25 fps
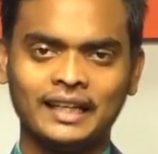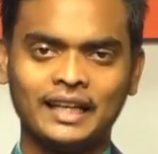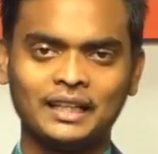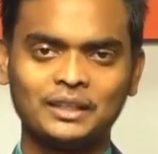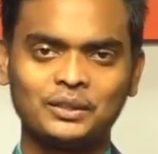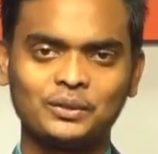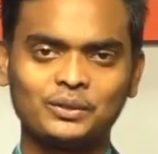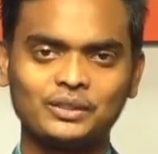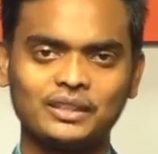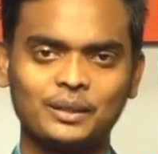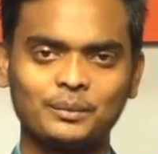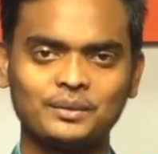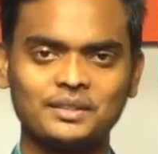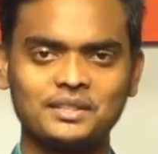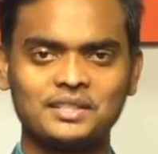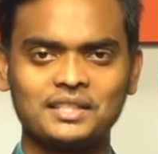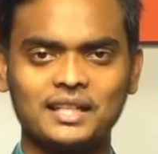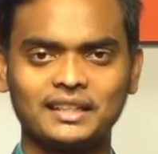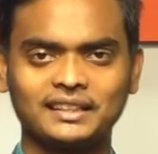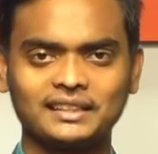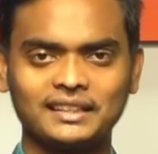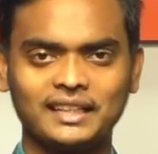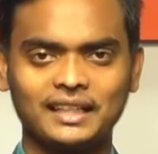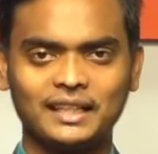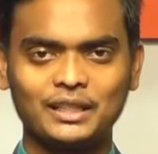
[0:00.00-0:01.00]
এতক্ষণ আমাদের
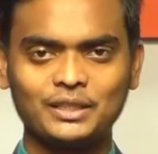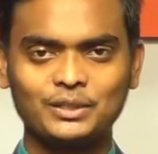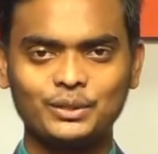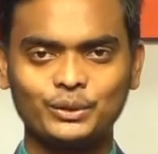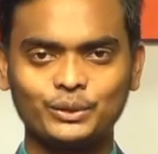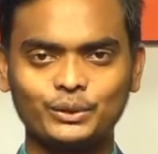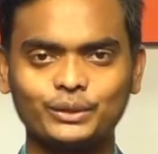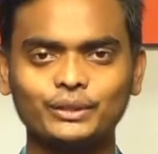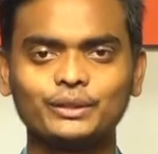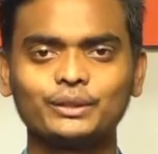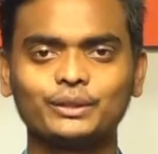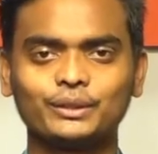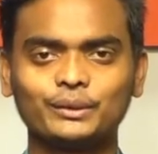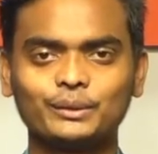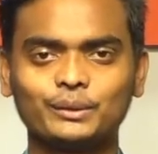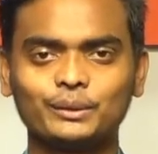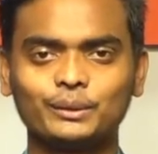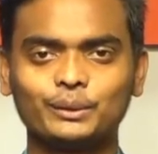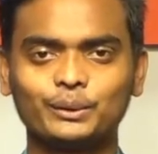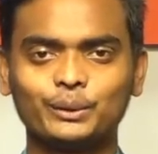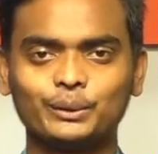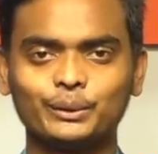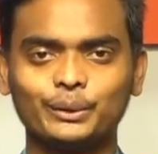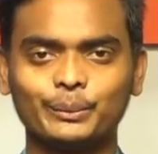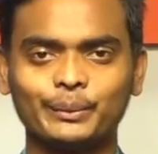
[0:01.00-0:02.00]
সাথে থাকার জন্য
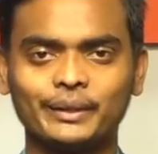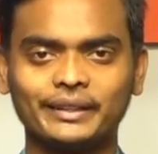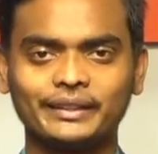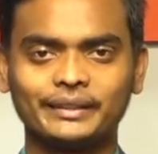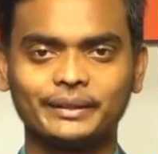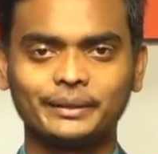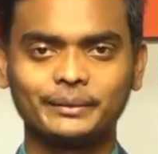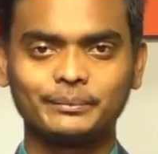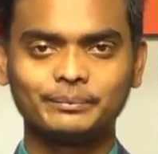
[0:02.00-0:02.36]
ধন্যবাদ